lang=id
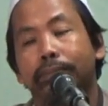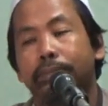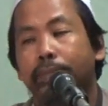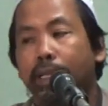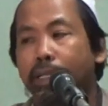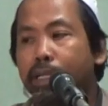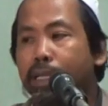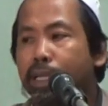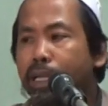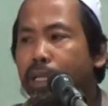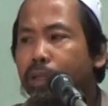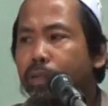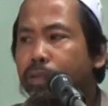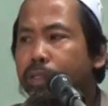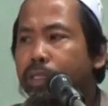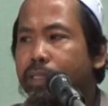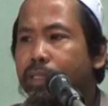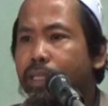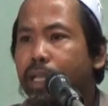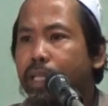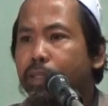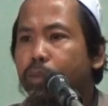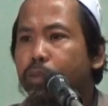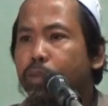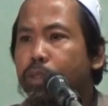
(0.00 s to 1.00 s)
Maka kalau
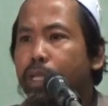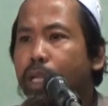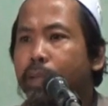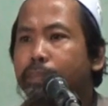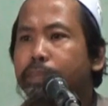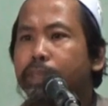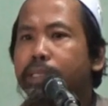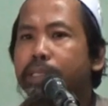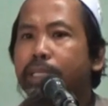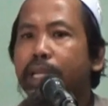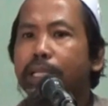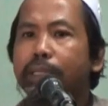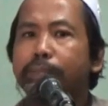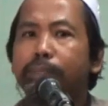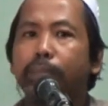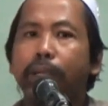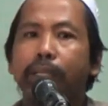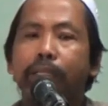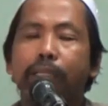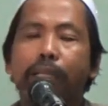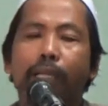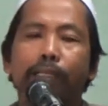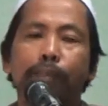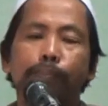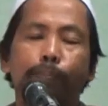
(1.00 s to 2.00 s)
kita itu nggak bisa
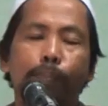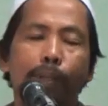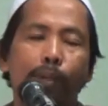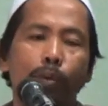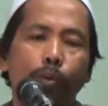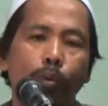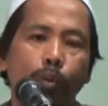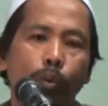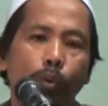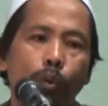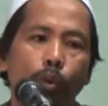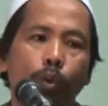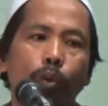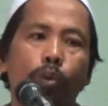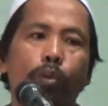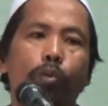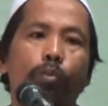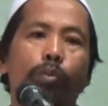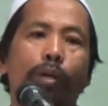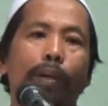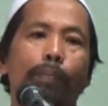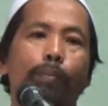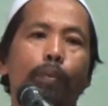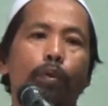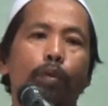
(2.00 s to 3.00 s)
ibadah penuh
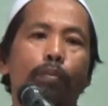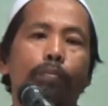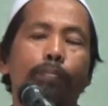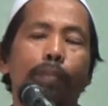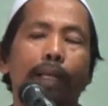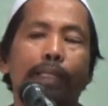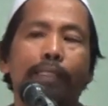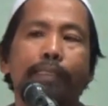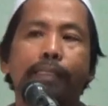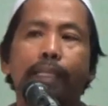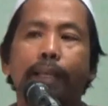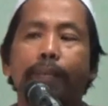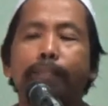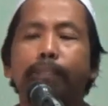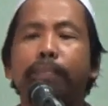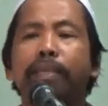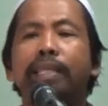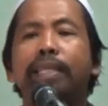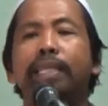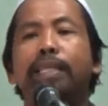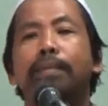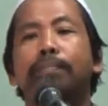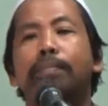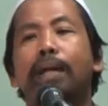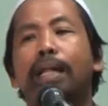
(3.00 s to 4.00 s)
24 jam
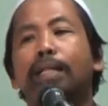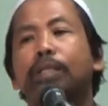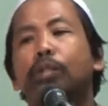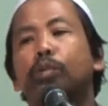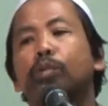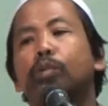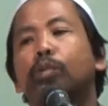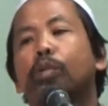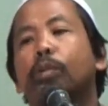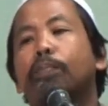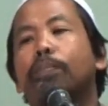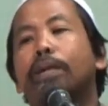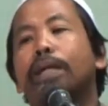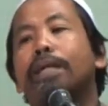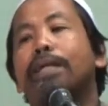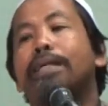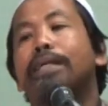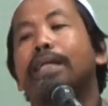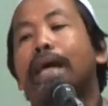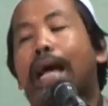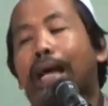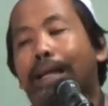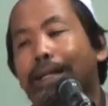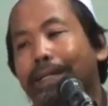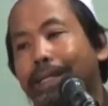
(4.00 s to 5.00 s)
minimal tutup
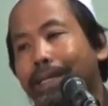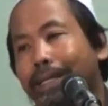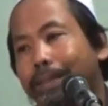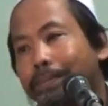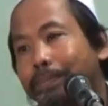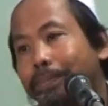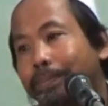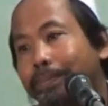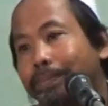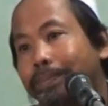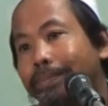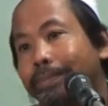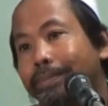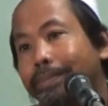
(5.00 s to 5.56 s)
kendang lah.